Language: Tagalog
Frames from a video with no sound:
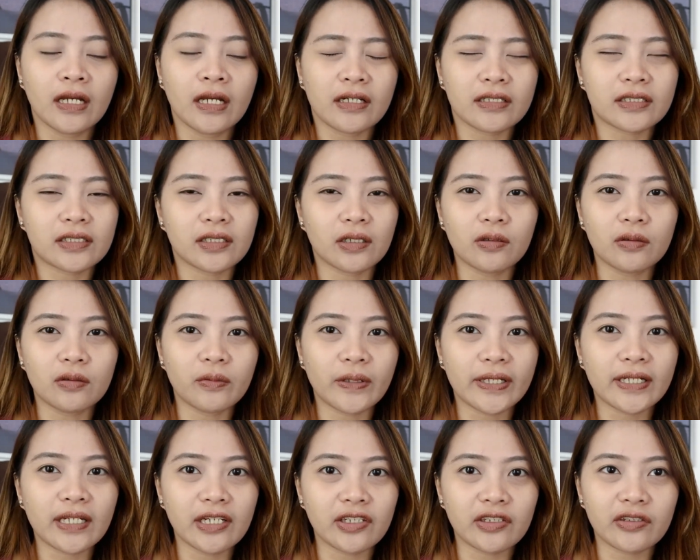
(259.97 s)
So,
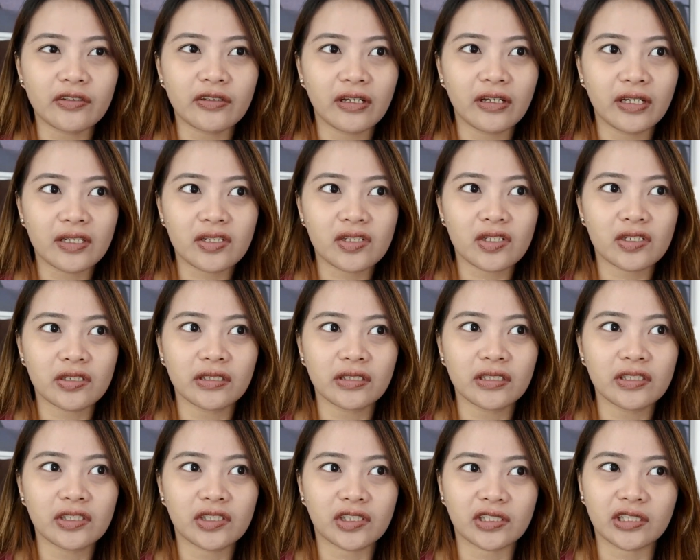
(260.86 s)
when I reached
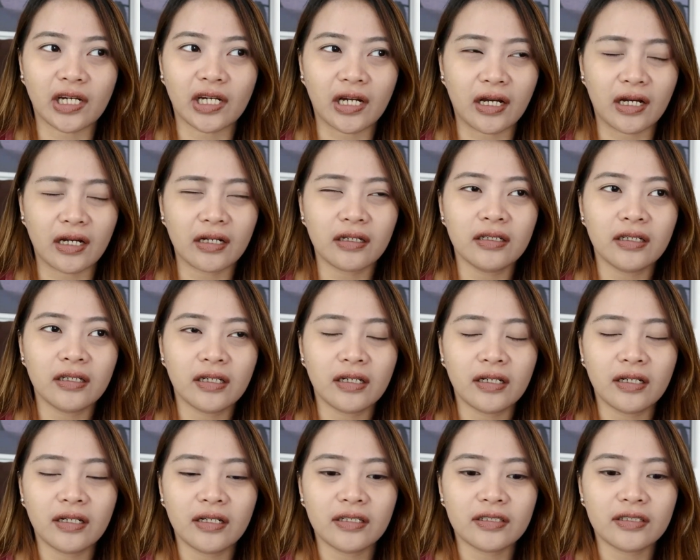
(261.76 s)
siya,
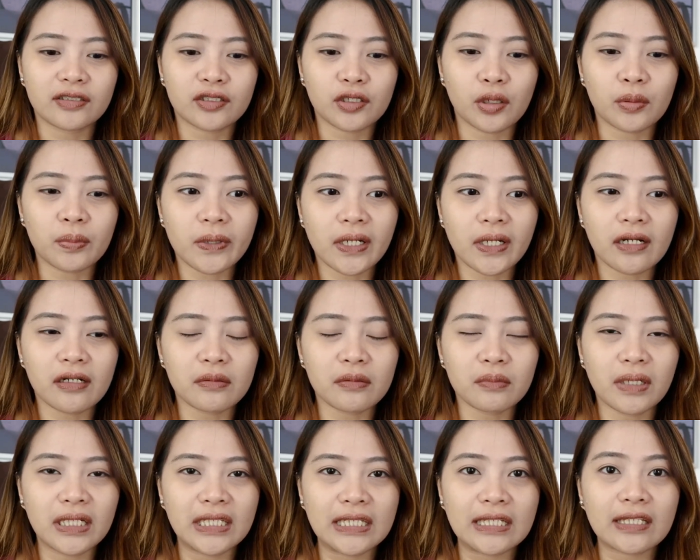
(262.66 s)

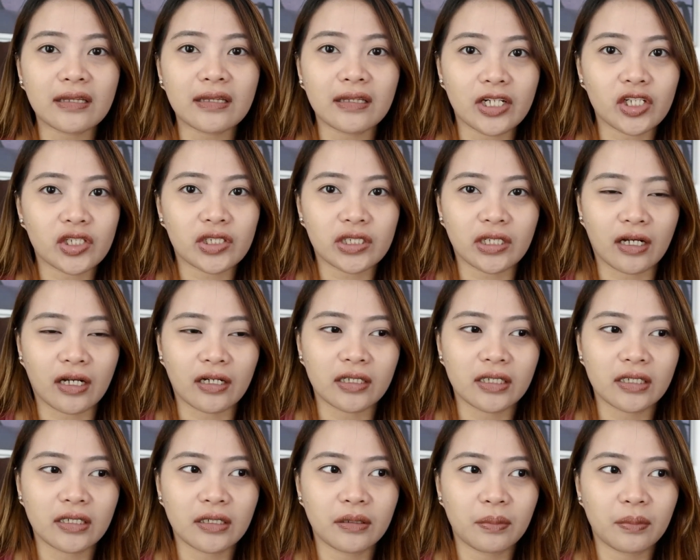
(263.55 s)
sobrang maliit lang siya.
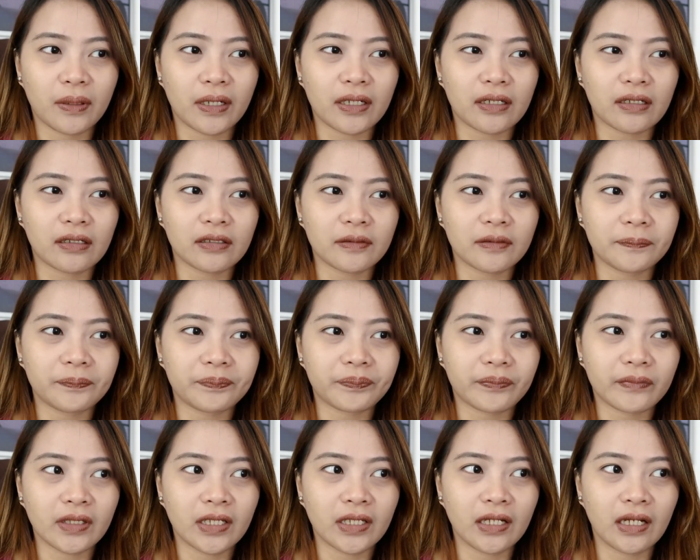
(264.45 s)

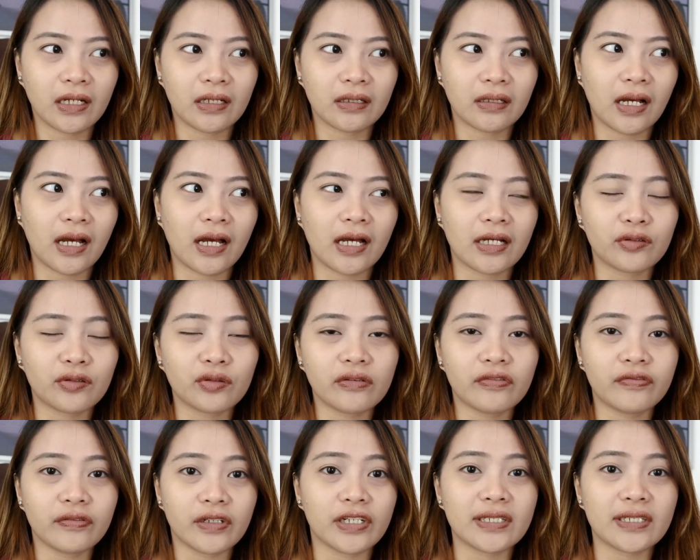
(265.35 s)
Parang, uh,
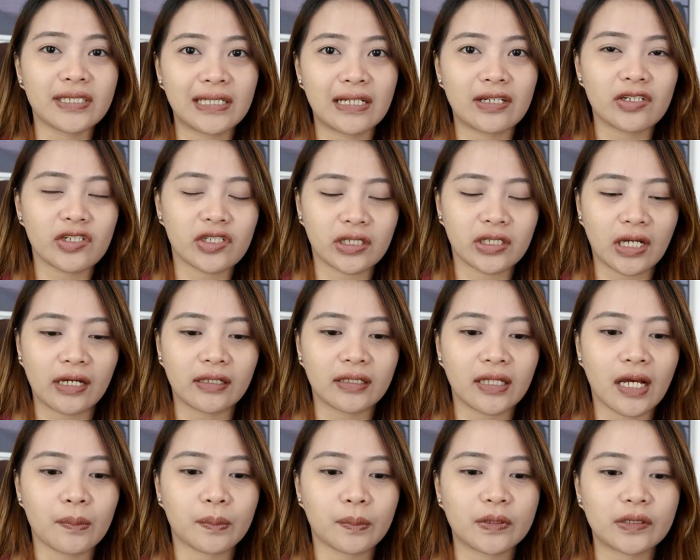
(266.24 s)
two floors lang siya.
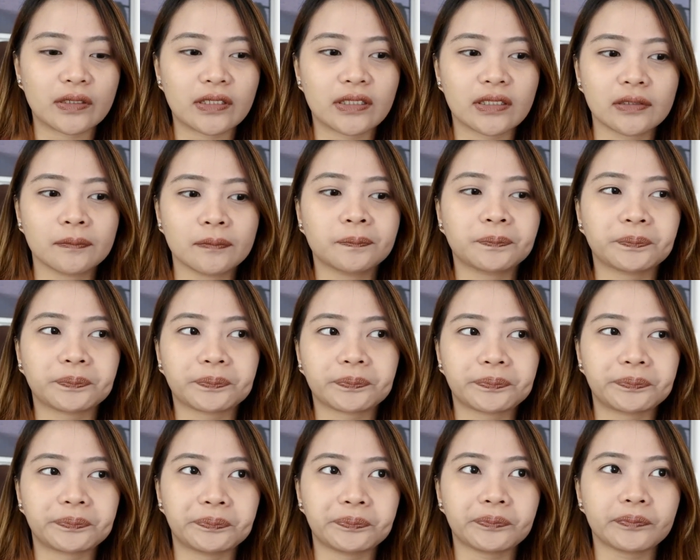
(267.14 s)
Tapos,
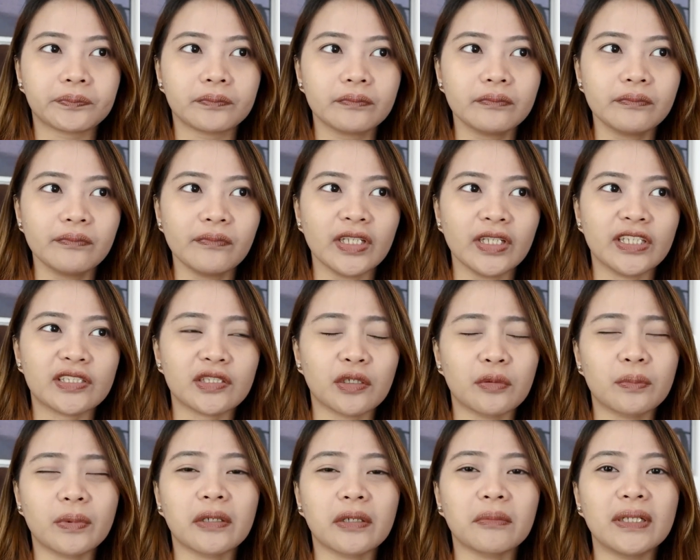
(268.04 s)

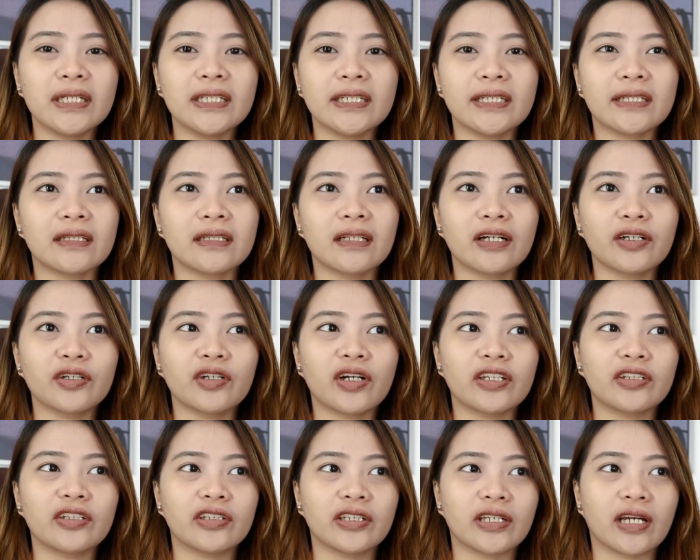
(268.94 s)
sobrang maliit lang
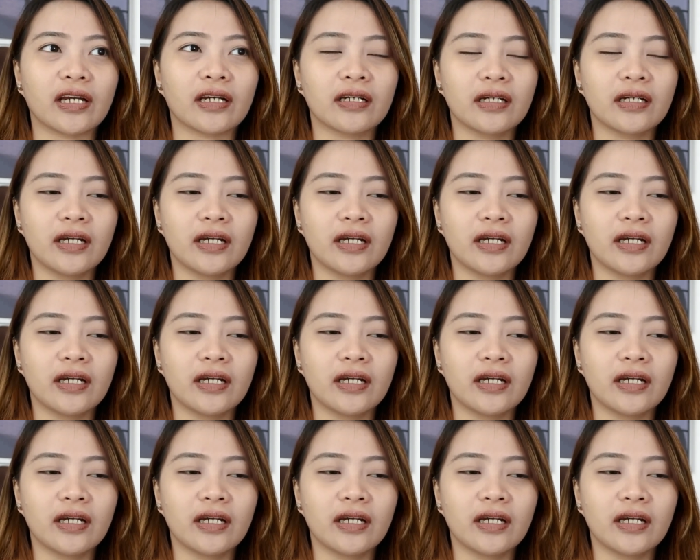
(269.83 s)
yung ano niya,